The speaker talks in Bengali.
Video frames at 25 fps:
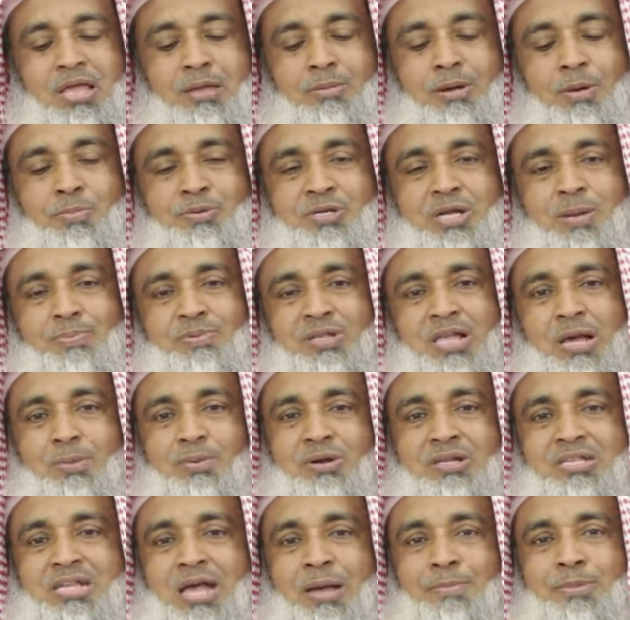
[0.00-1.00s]
ইমাম সাহেব যা
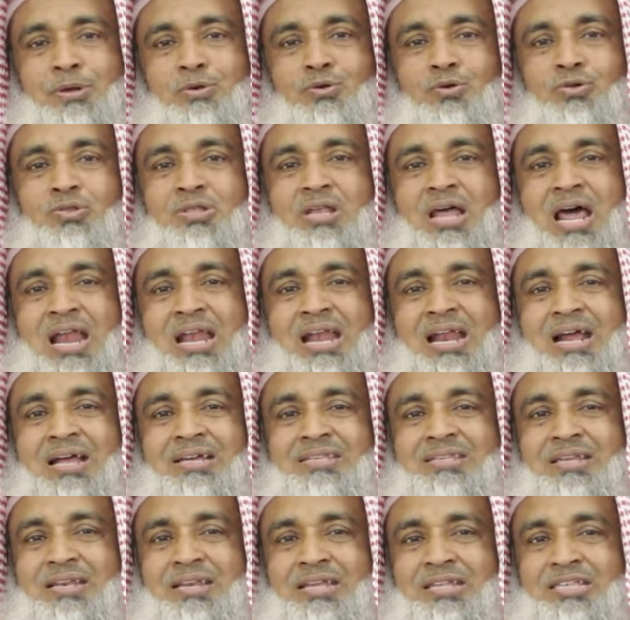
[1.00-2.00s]
বলছে আমি কোনোদিন আল্লাহ
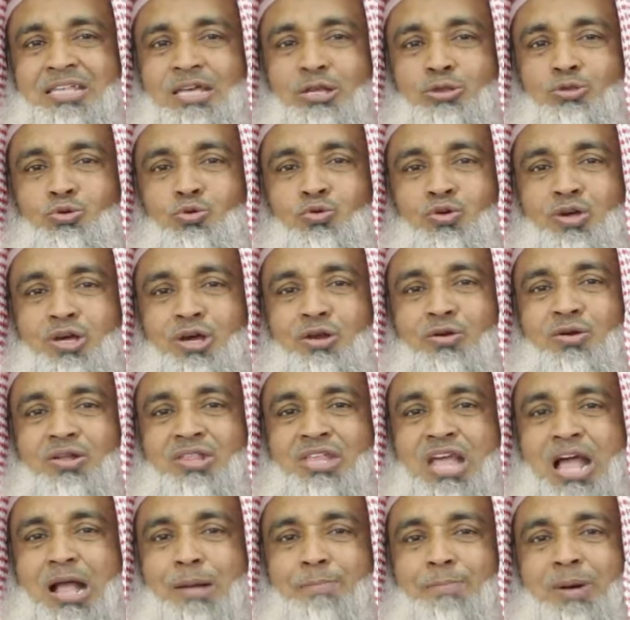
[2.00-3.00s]
কাছে নিজের দুঃখের
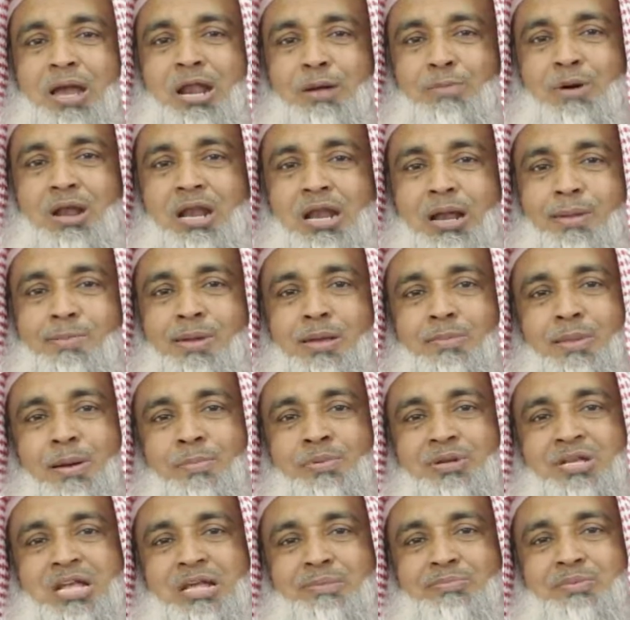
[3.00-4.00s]
কথা একবারও বললাম
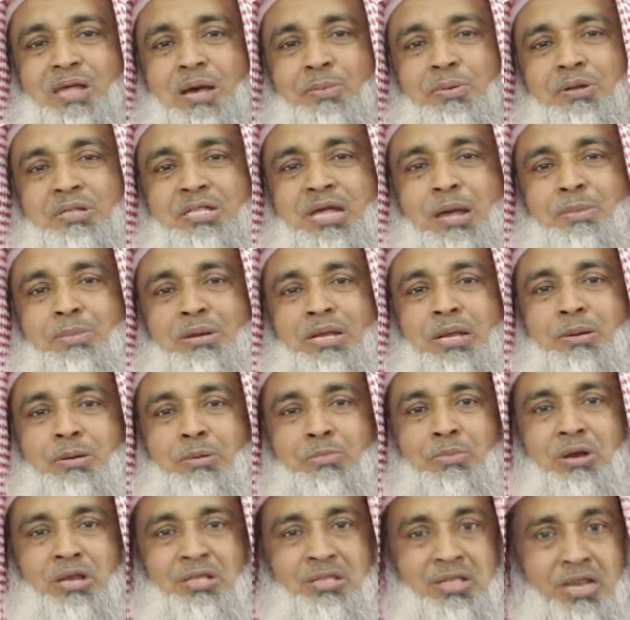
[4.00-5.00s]
ইমাম সাহেব যা বলছে আমি
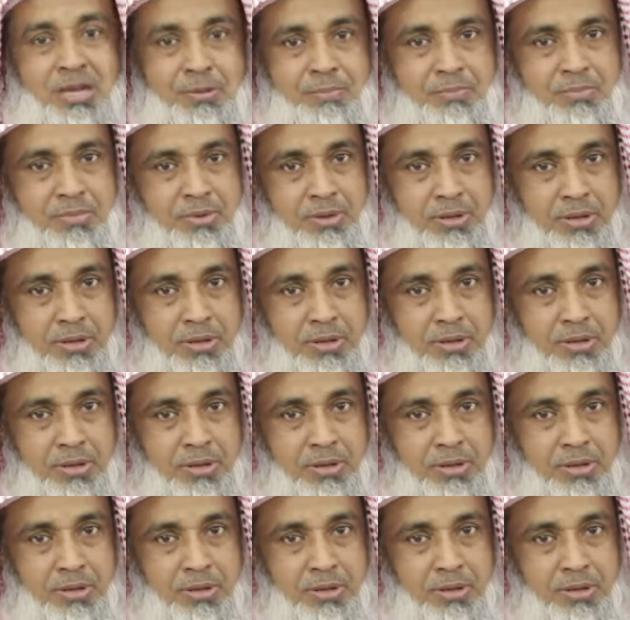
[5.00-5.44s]
নামিন বলে দিলাম